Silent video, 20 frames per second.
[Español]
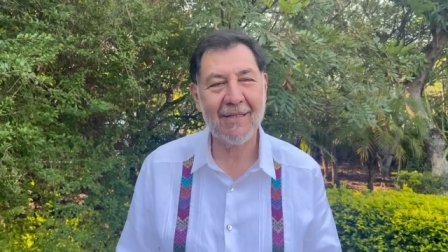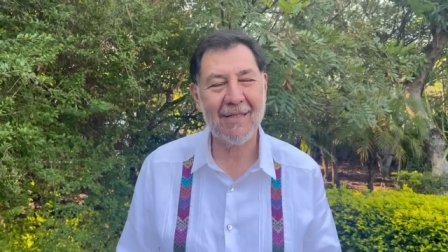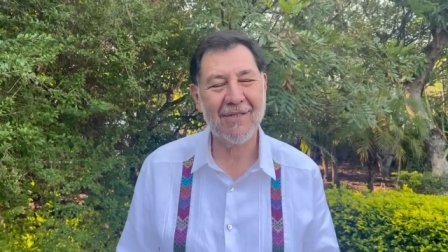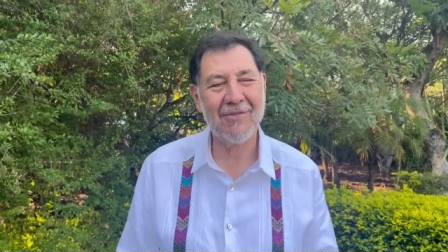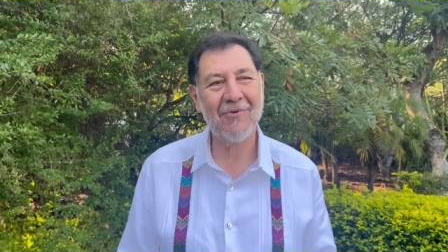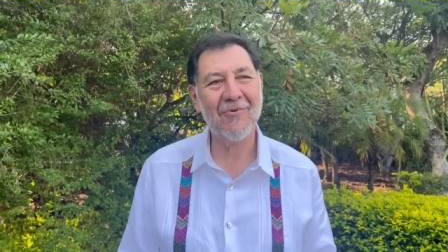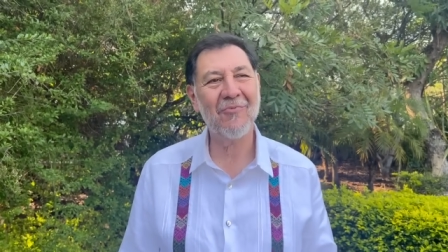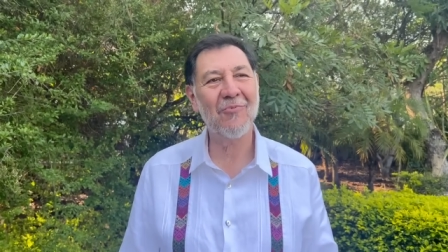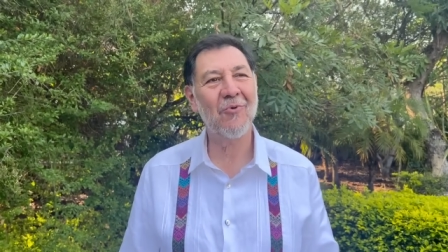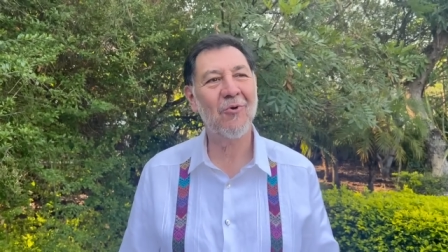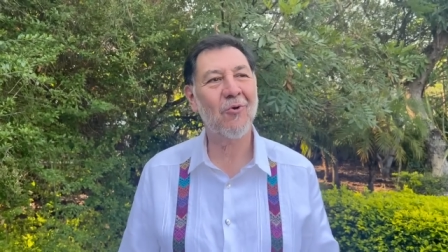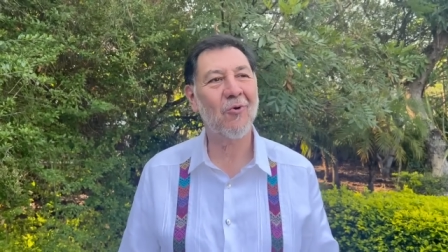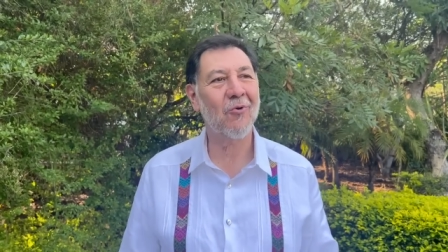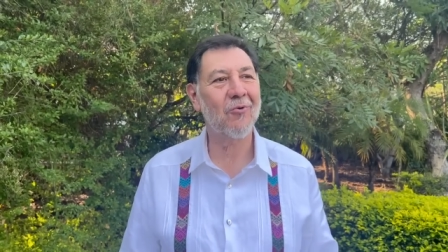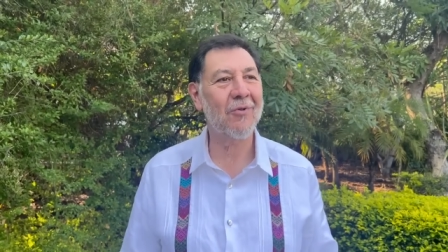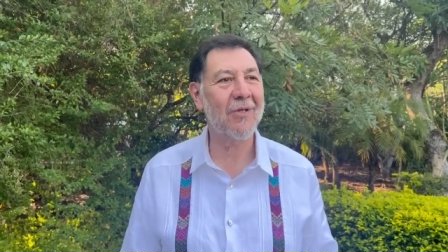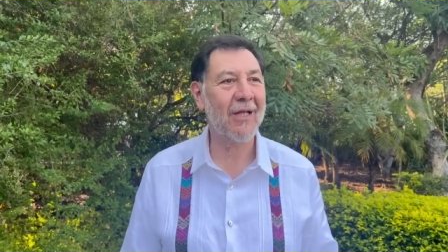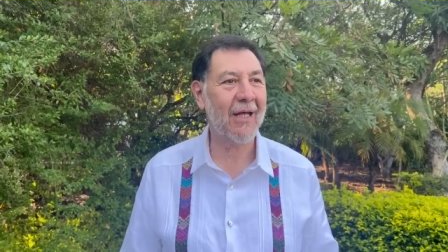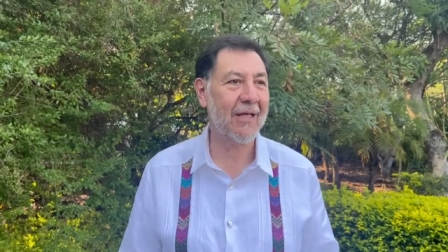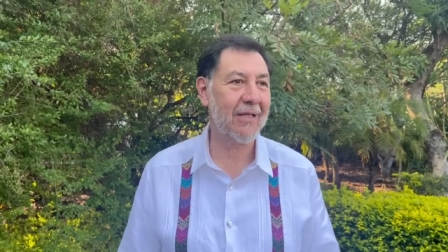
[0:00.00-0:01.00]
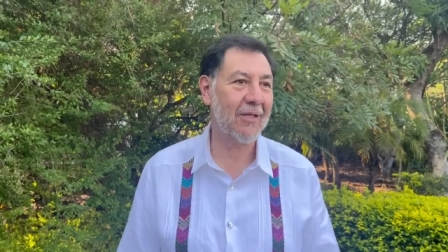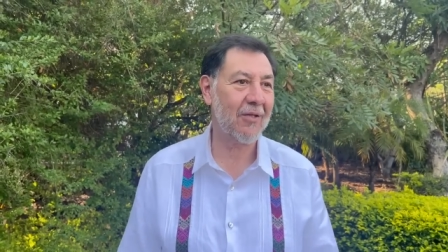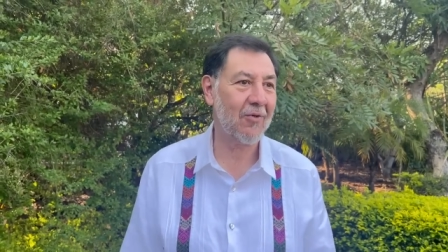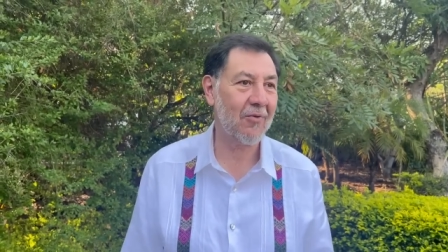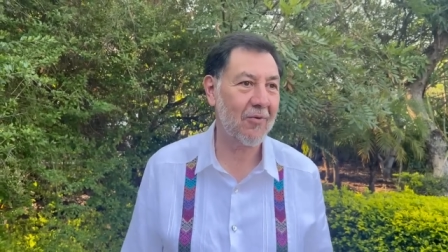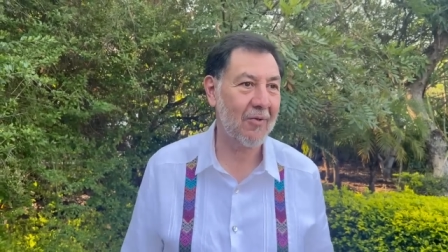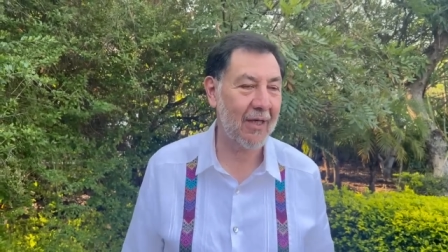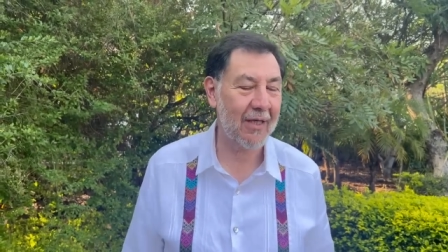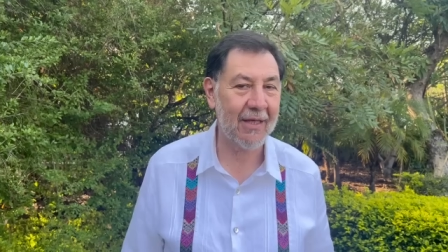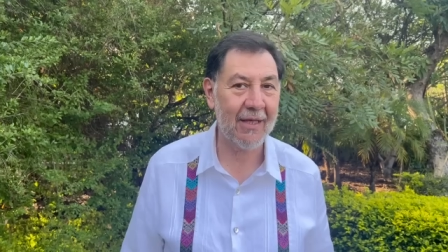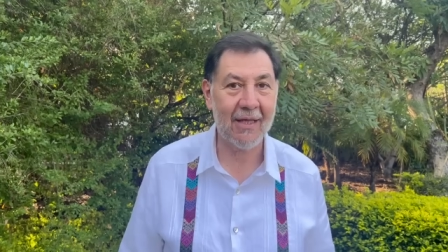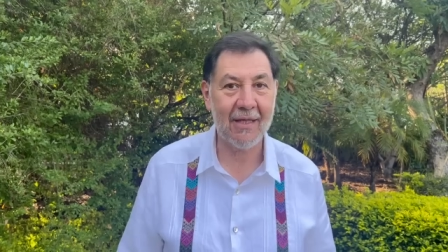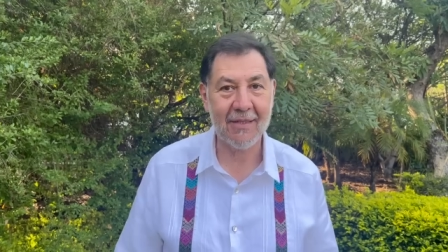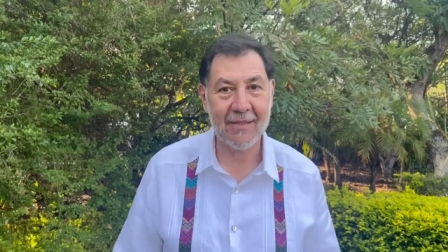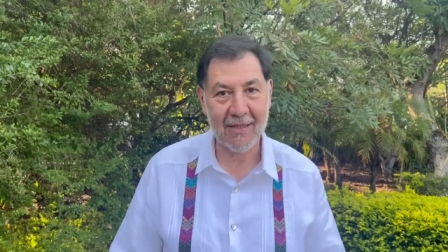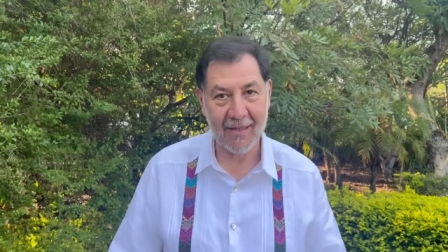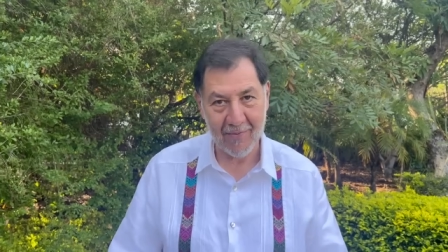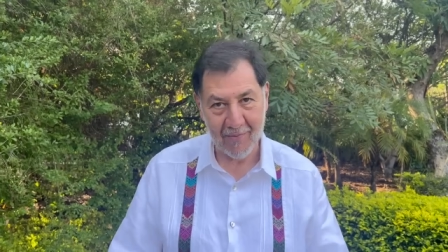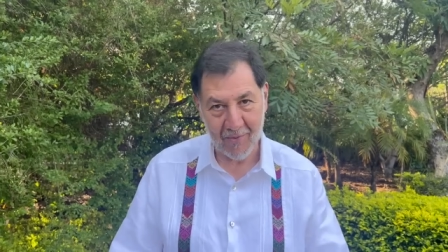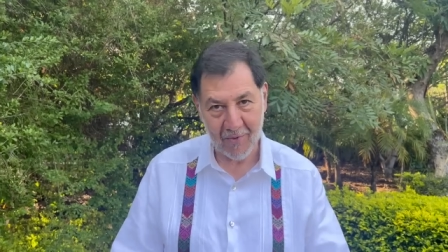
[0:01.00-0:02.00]
Estoy muy contento. Ayer
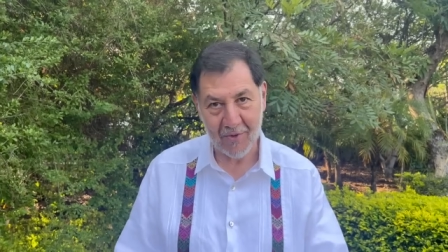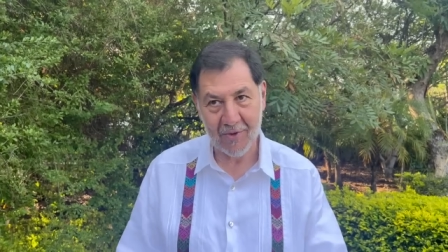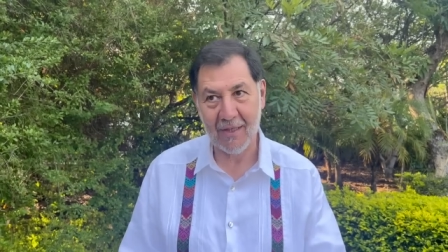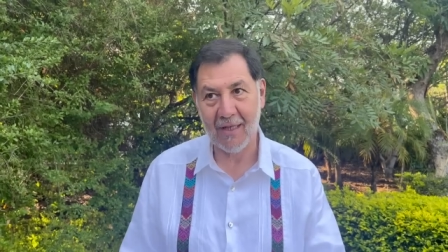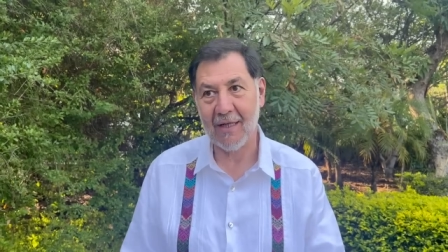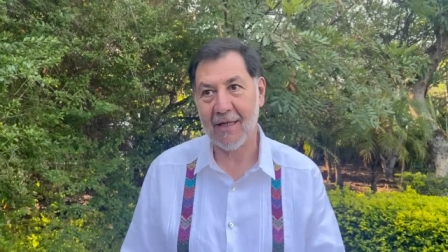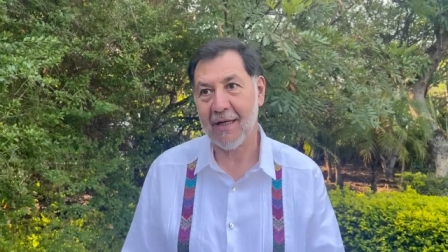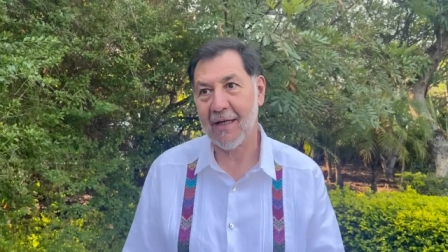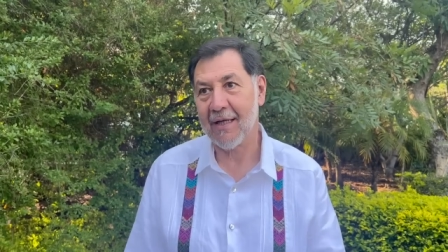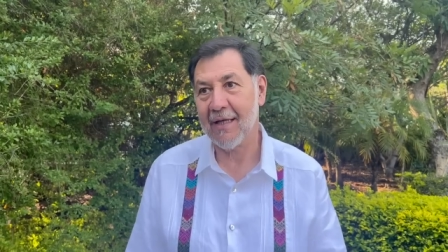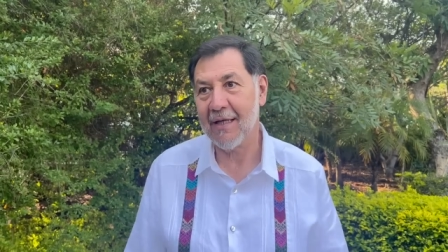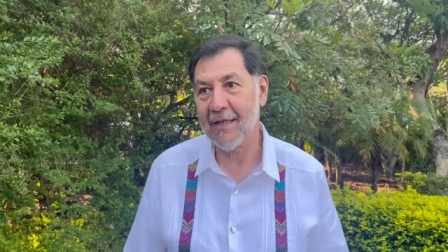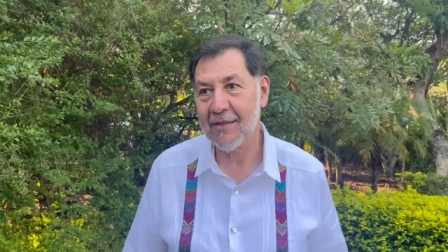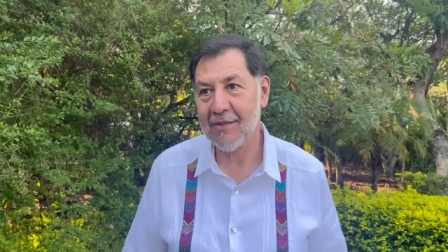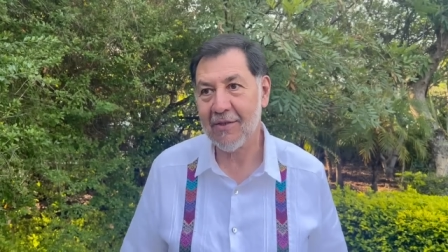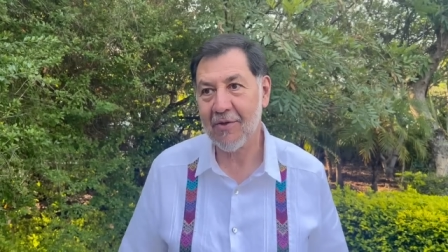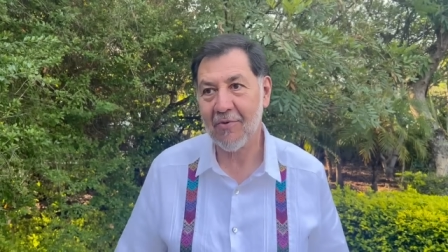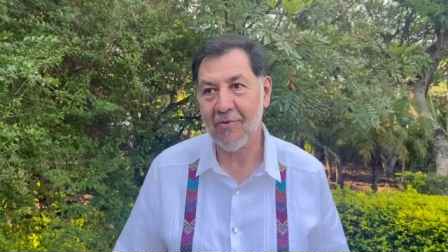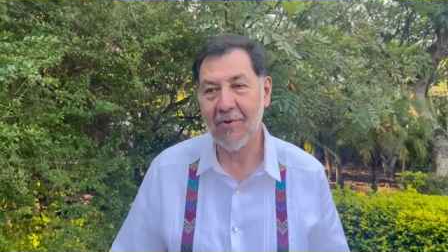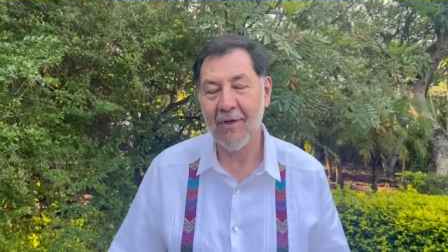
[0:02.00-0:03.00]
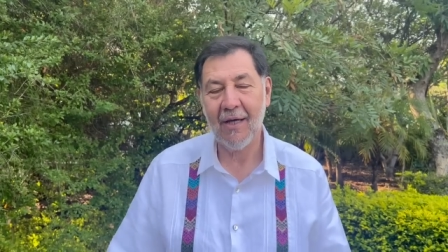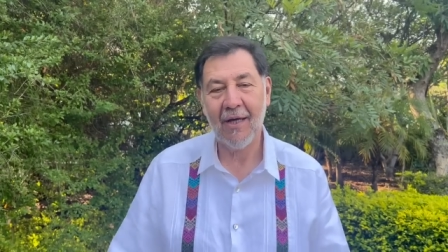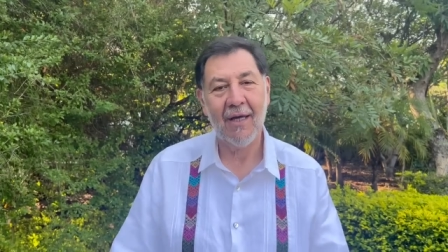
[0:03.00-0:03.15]
hicimos el registro.